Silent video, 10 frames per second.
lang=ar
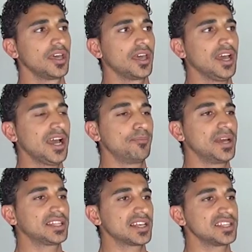
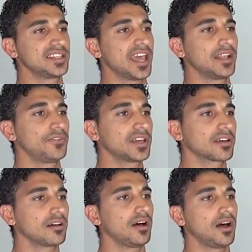حبيت ازيد هاي
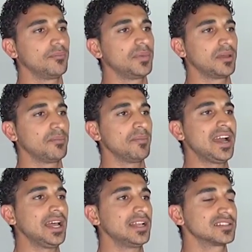الفكره
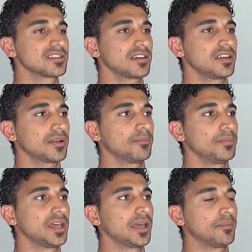بمحل صغير
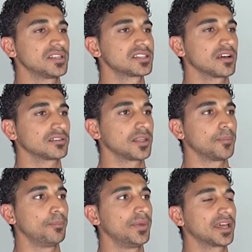
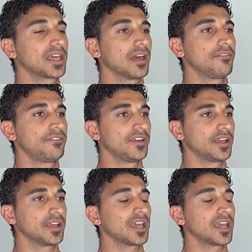بيستقطب كافه